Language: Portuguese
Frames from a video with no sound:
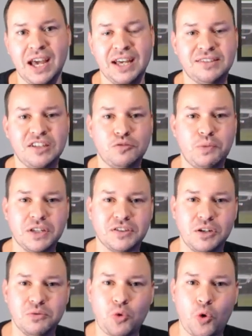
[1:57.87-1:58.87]
essa
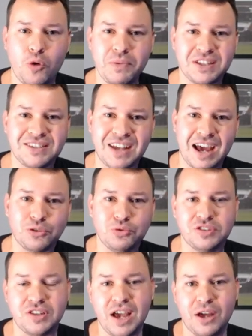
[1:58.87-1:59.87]
expressão começar do
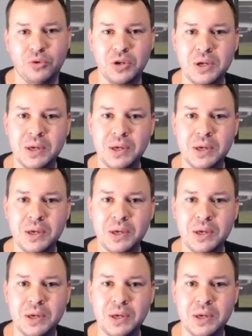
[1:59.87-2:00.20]
zero.